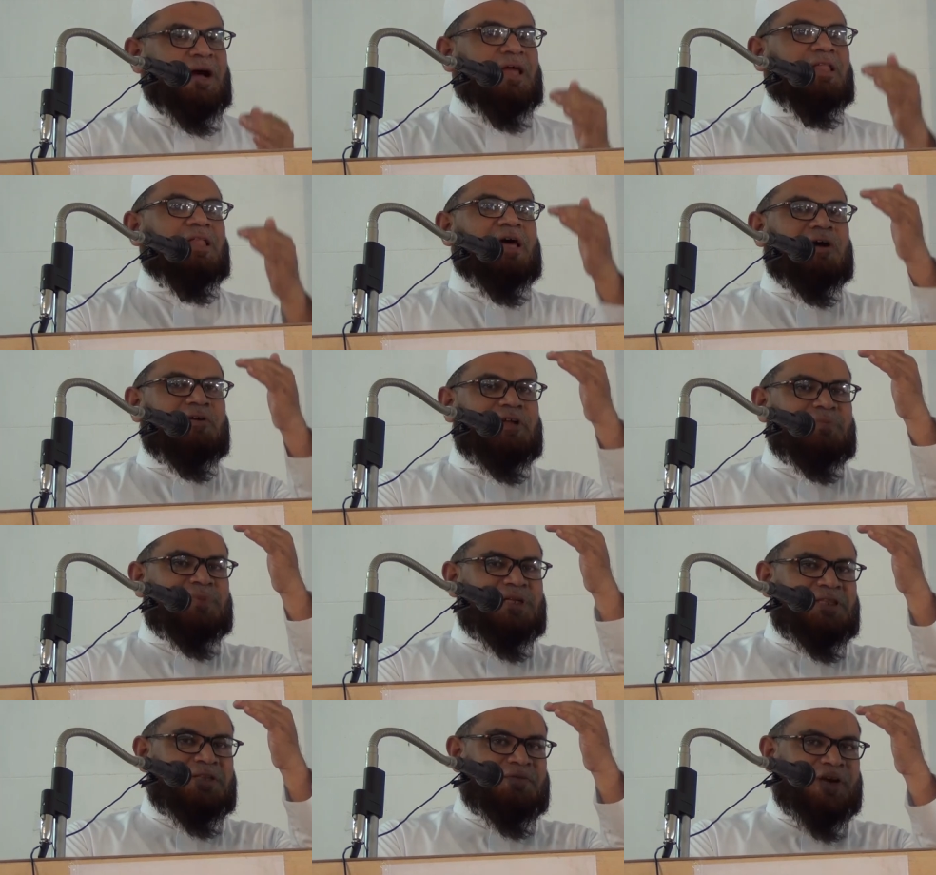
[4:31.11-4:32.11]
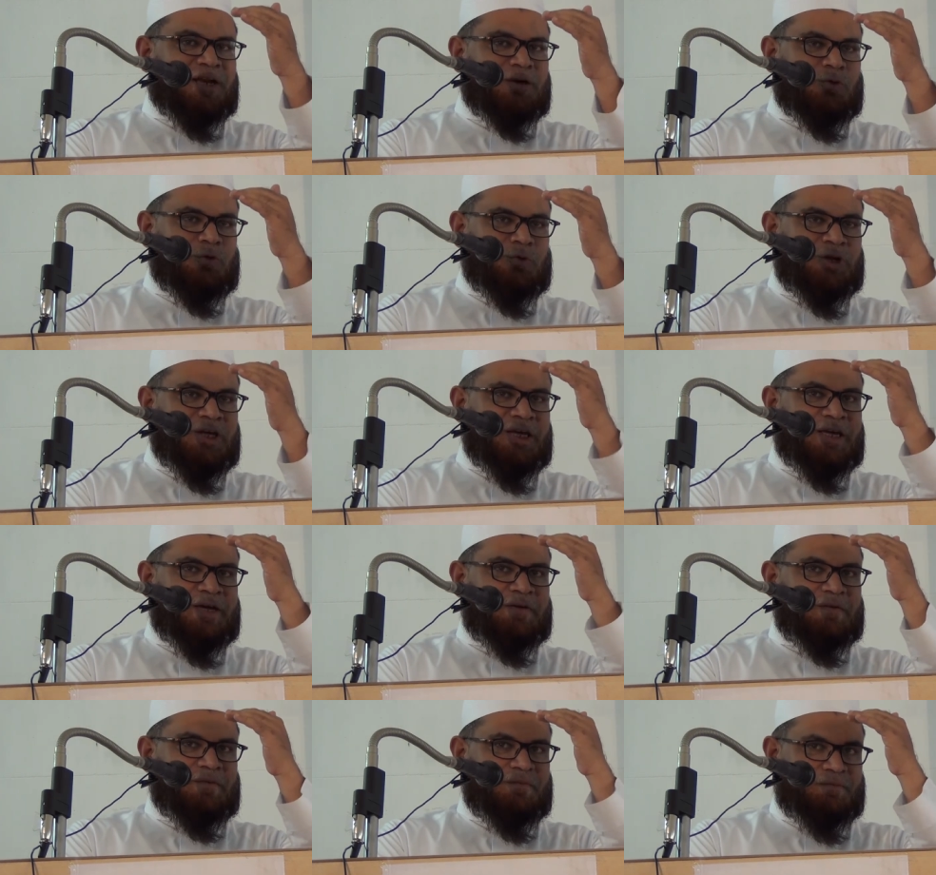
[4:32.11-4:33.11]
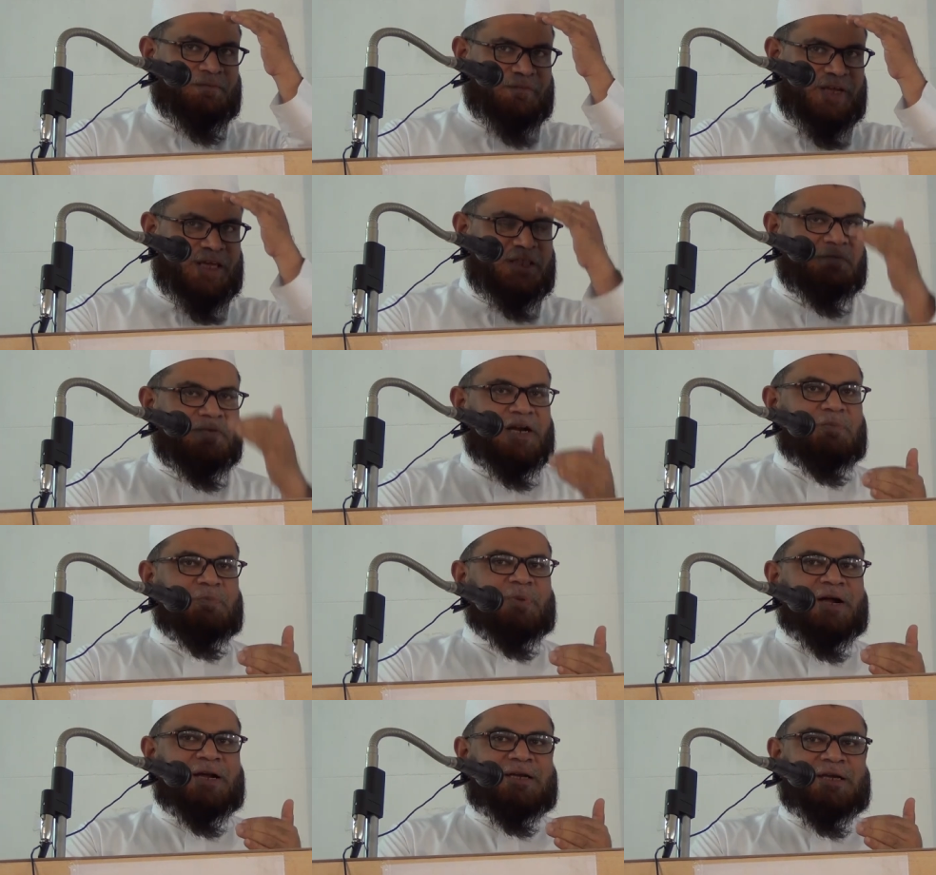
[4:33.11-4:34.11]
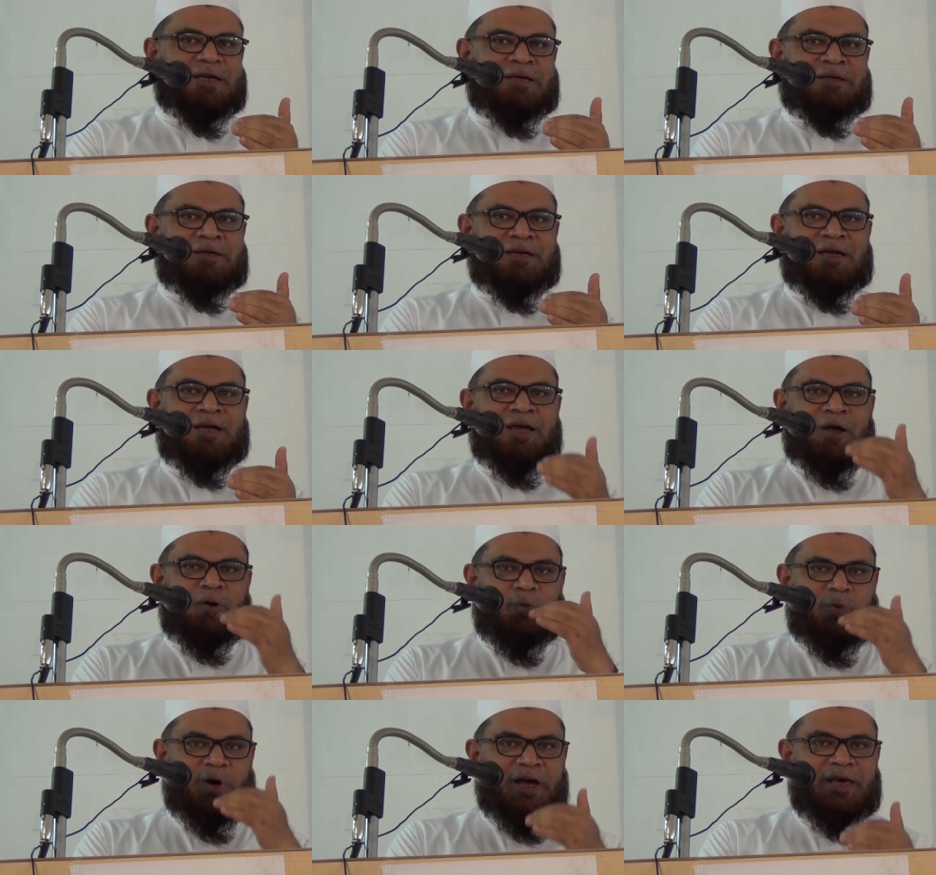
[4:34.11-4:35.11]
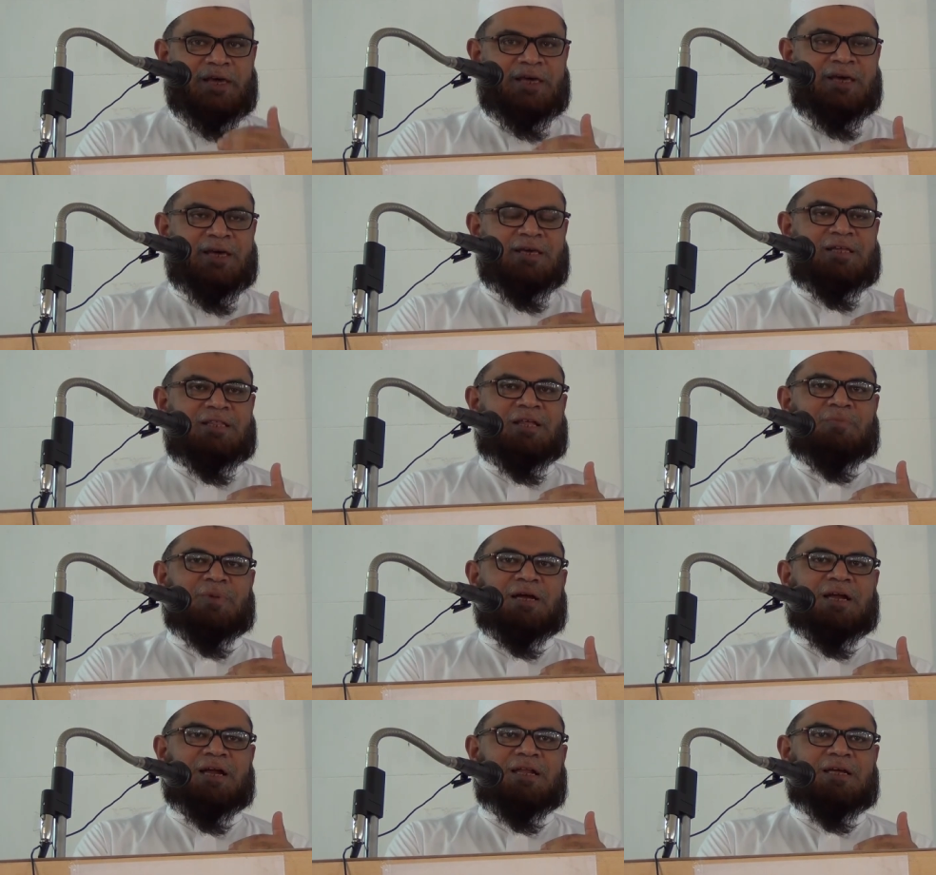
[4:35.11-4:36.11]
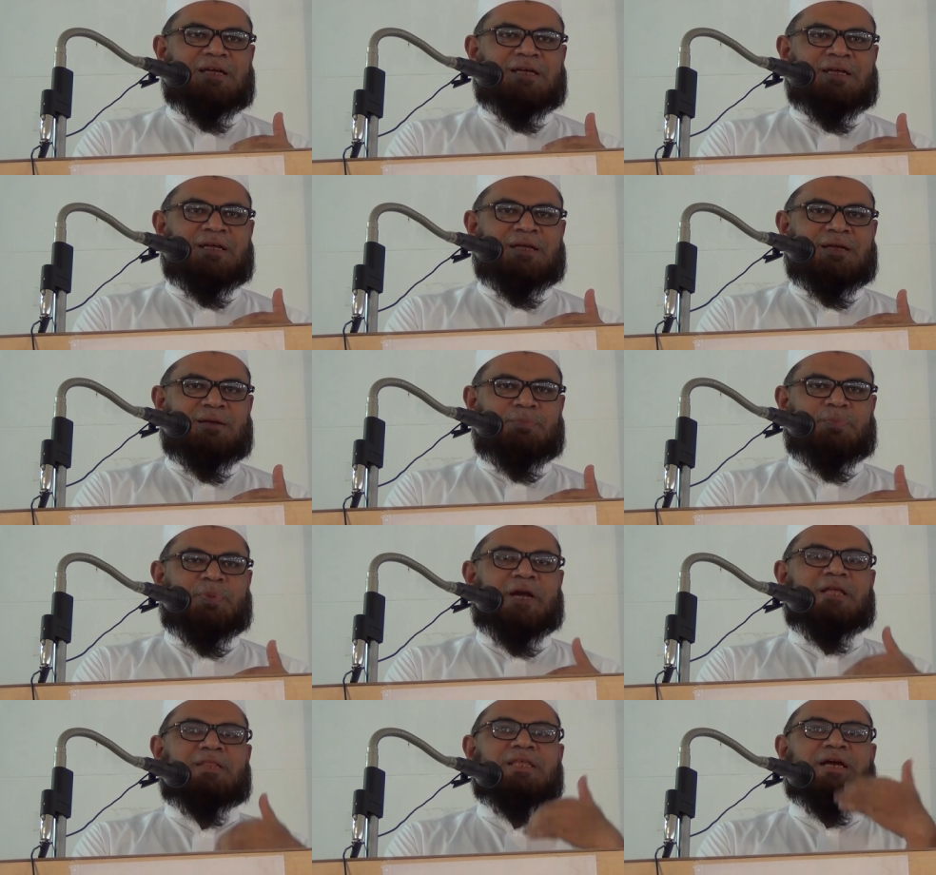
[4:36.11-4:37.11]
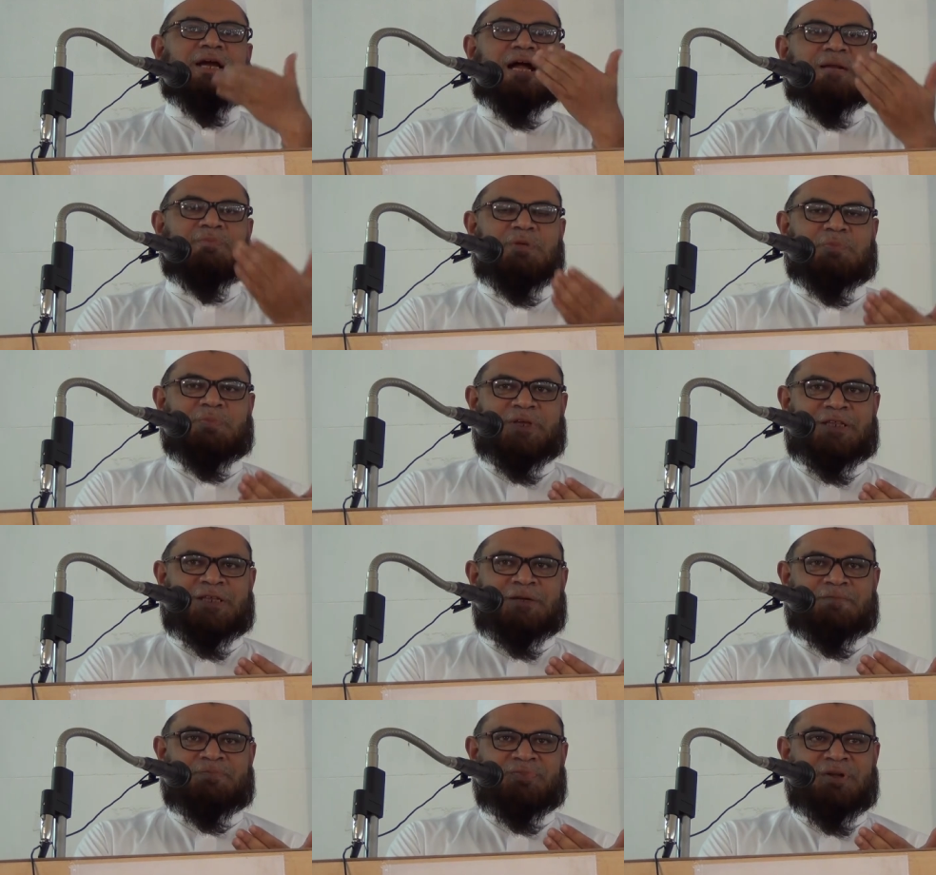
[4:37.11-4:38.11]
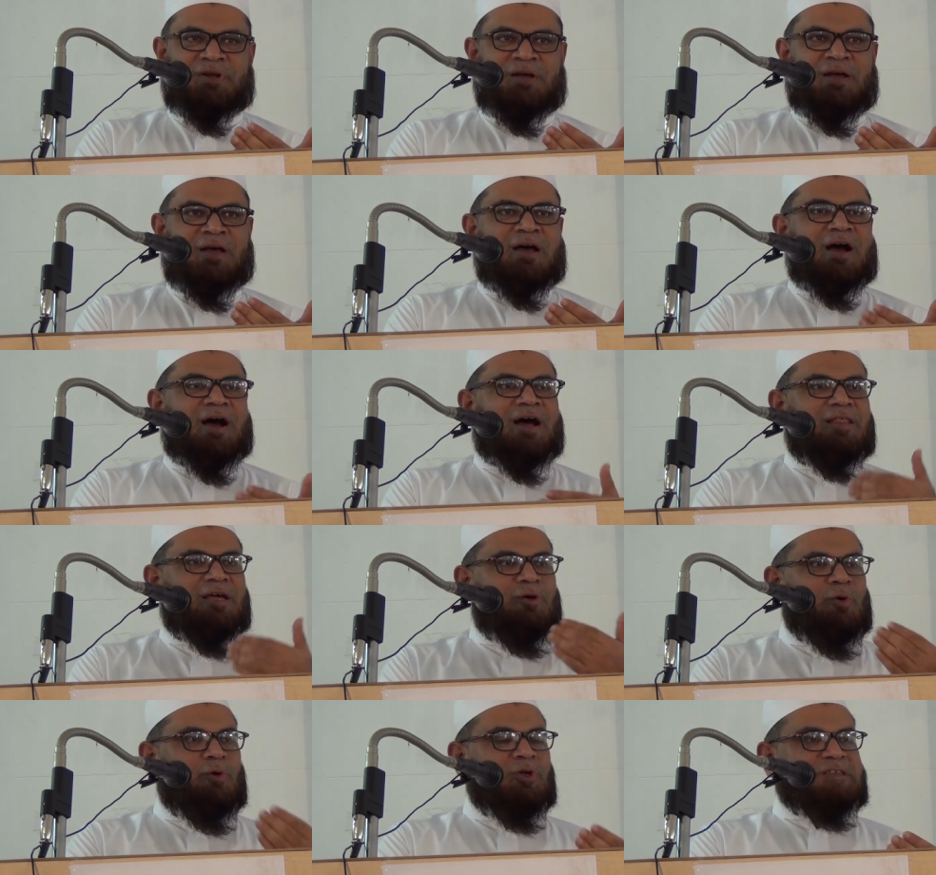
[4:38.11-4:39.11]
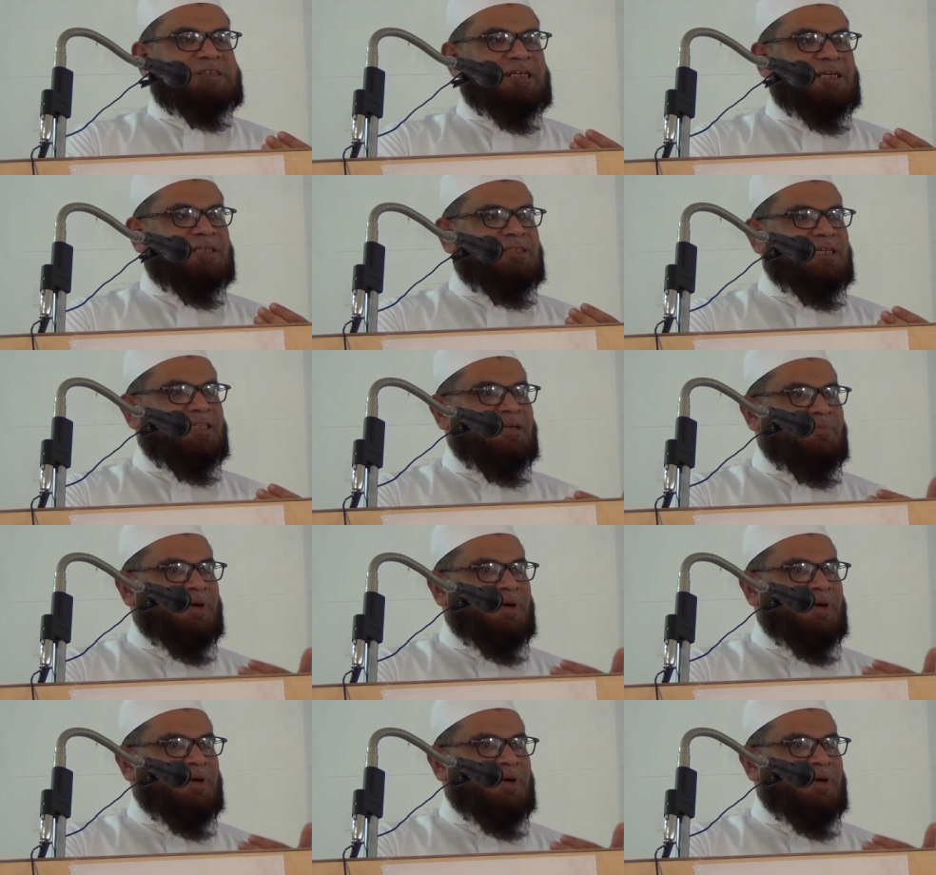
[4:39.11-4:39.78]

அல்லாஹுடமிருந்து வரக்கூடிய வேத வழிபாட்டை வகையை இந்த மக்களுக்கு படித்து காண்பிப்பது அதனோடு சேர்த்து இந்த